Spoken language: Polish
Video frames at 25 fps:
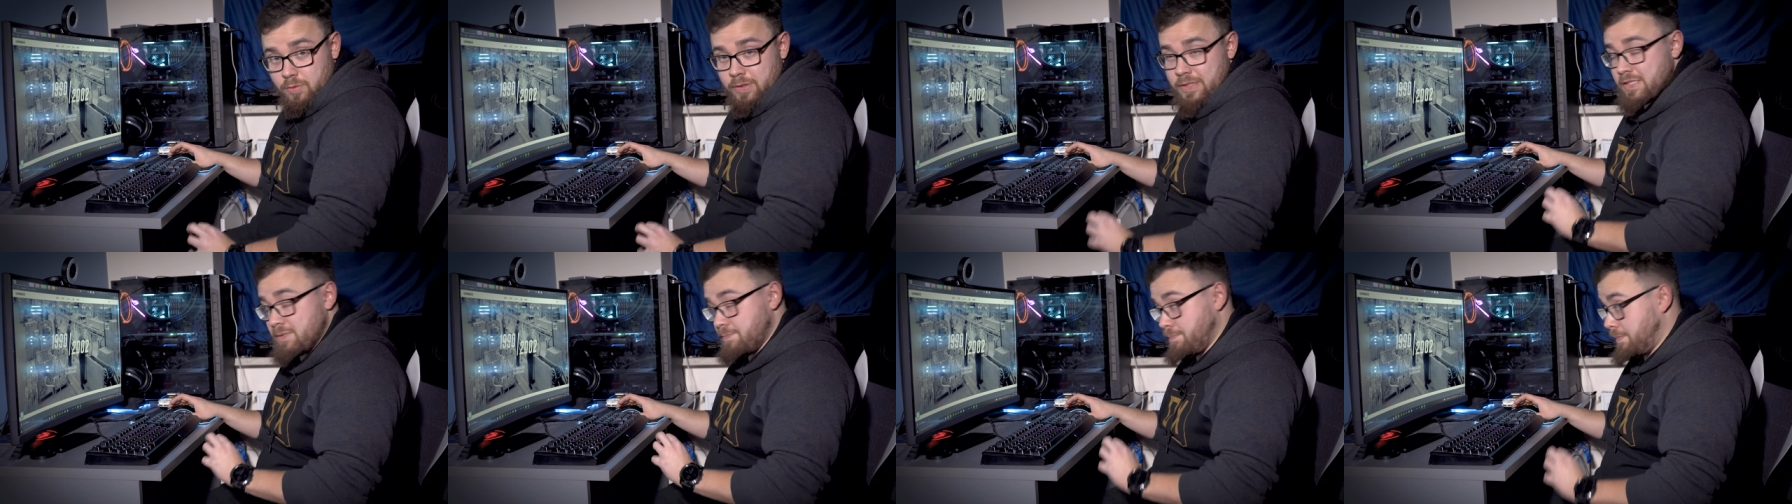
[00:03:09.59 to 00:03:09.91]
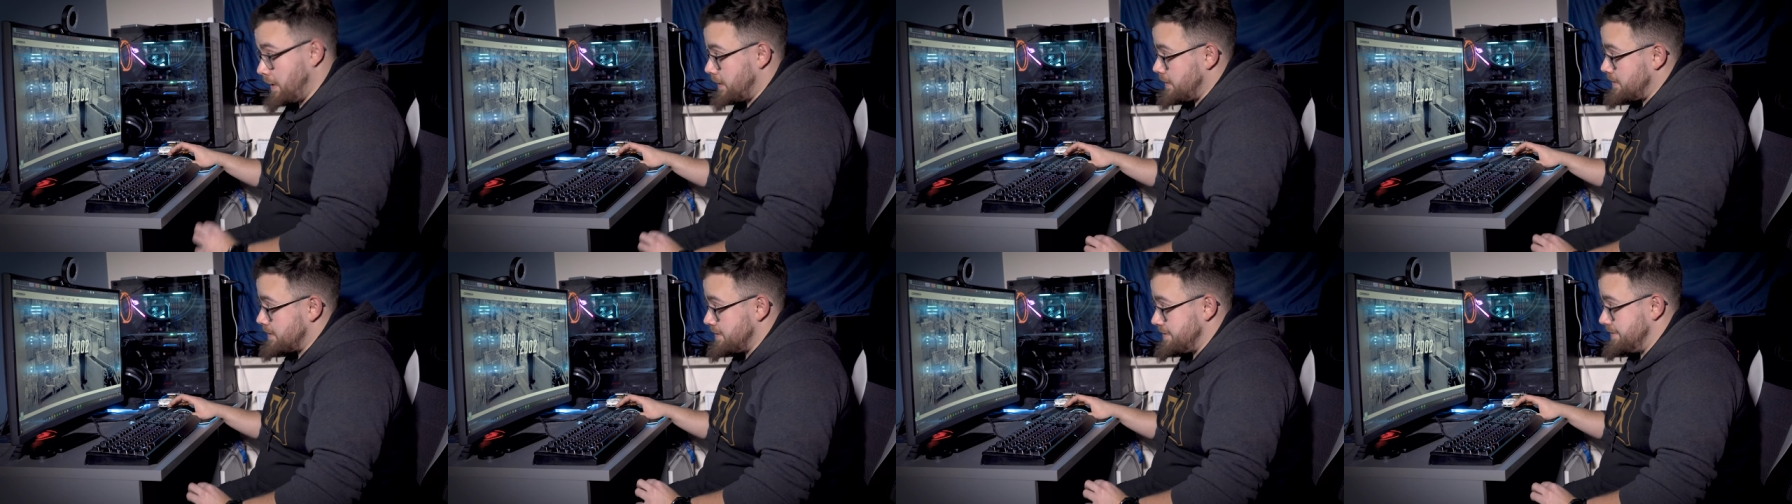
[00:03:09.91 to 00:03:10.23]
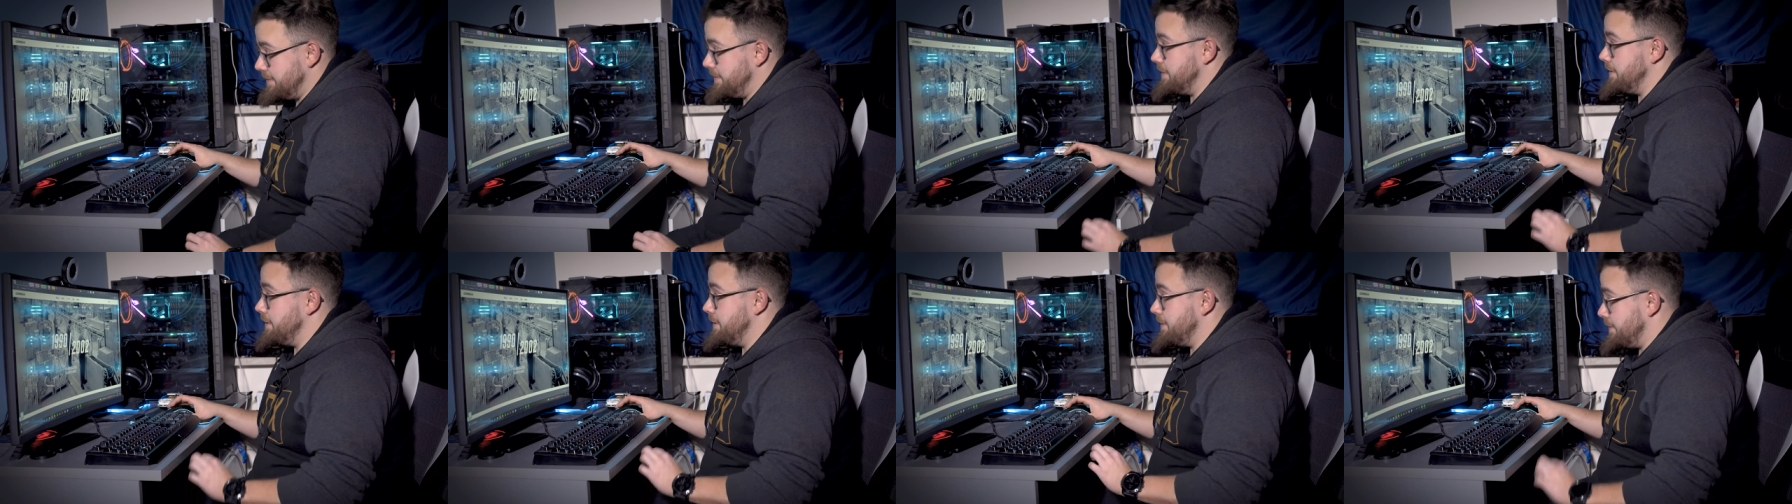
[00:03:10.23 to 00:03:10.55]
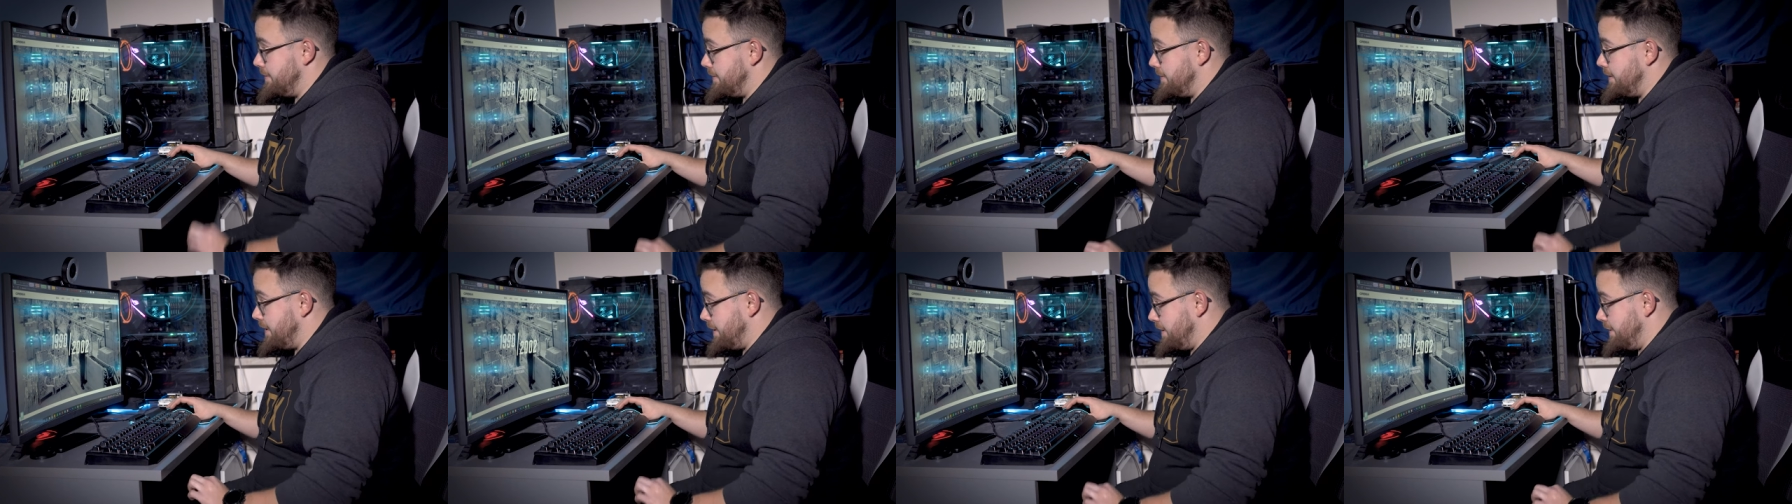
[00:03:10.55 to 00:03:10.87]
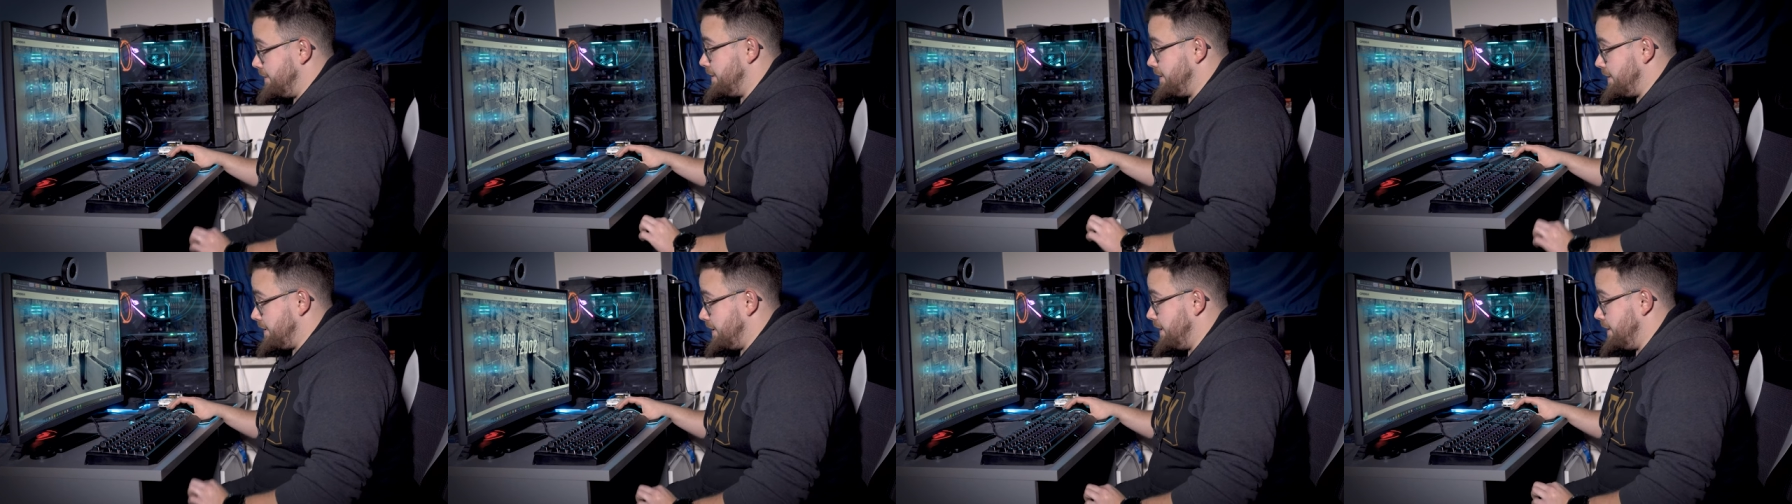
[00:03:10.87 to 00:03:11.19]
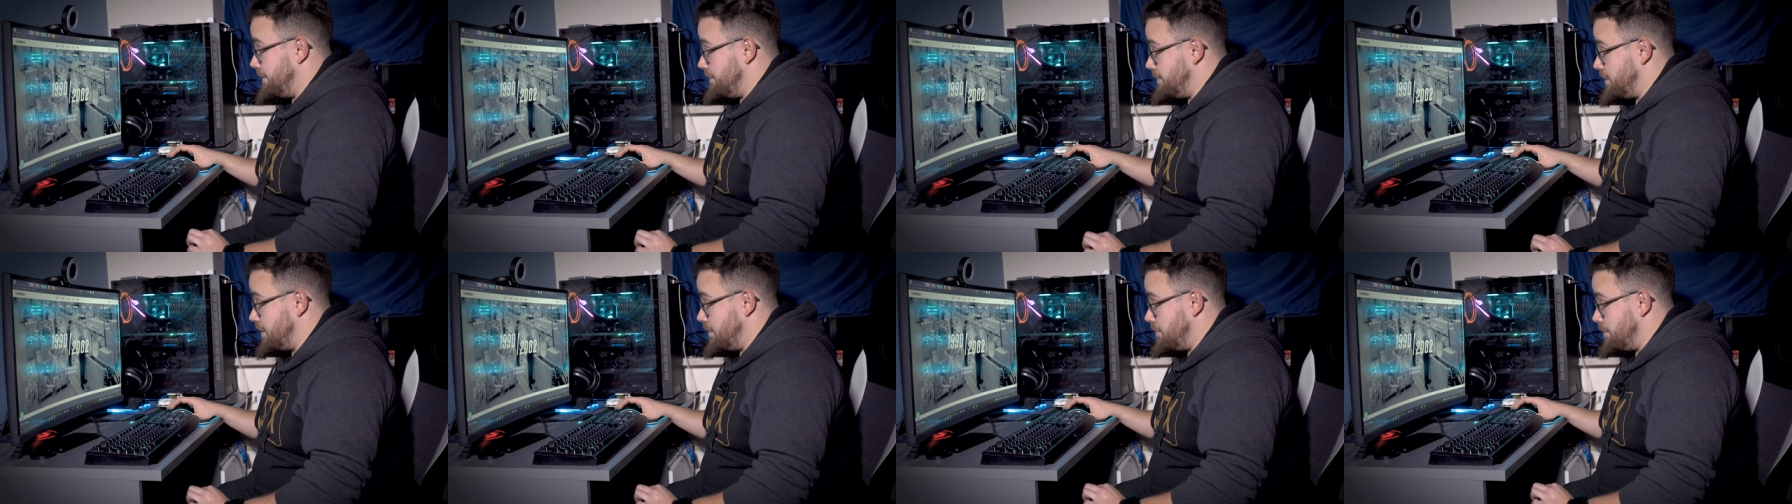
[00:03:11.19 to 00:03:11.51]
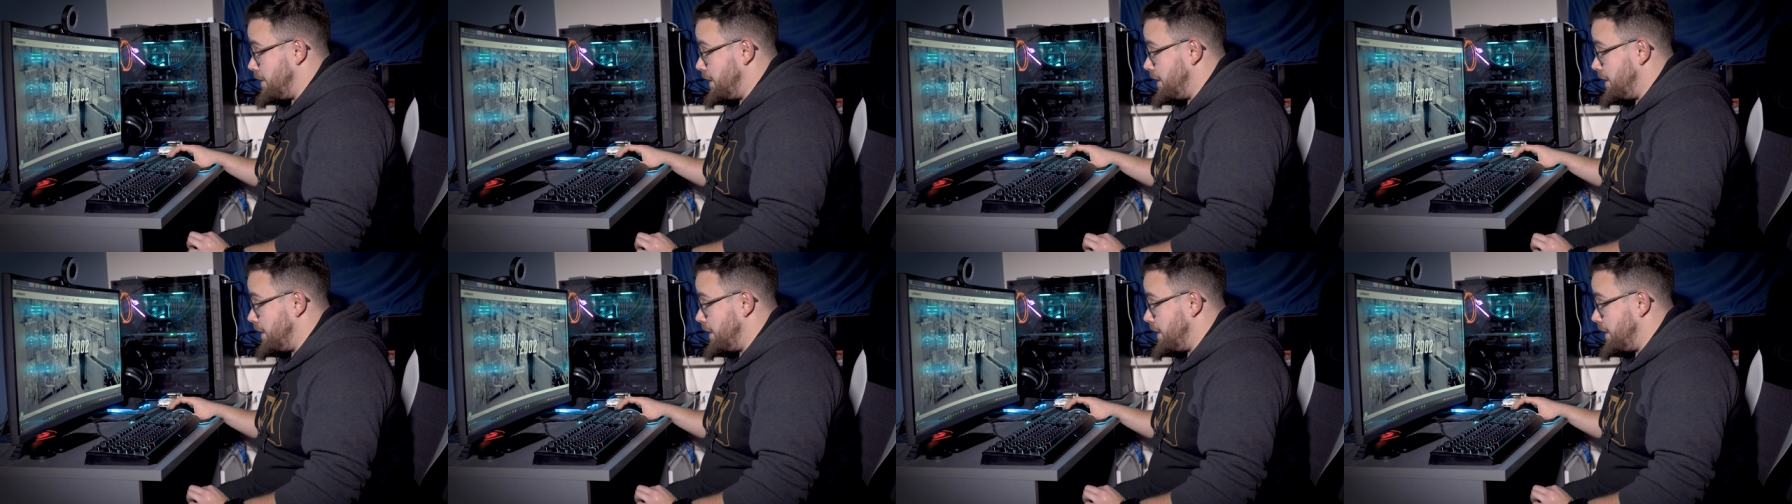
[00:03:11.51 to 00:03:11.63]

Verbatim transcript: ekspansję na rynek MTB.